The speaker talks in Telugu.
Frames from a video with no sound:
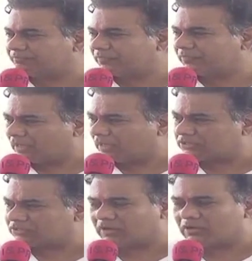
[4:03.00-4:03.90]
అతి
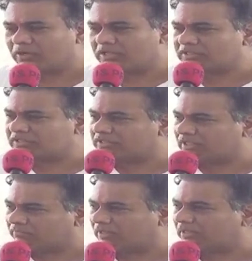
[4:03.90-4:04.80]
త్వరలోనే అవుతుంది
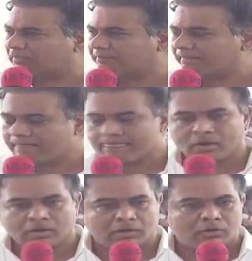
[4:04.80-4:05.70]
దానివల్ల ఒక
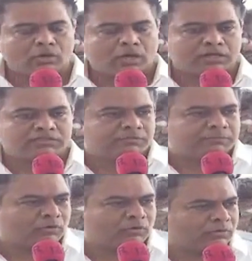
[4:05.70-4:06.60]
రెండో హరిత విప్లవం కూడా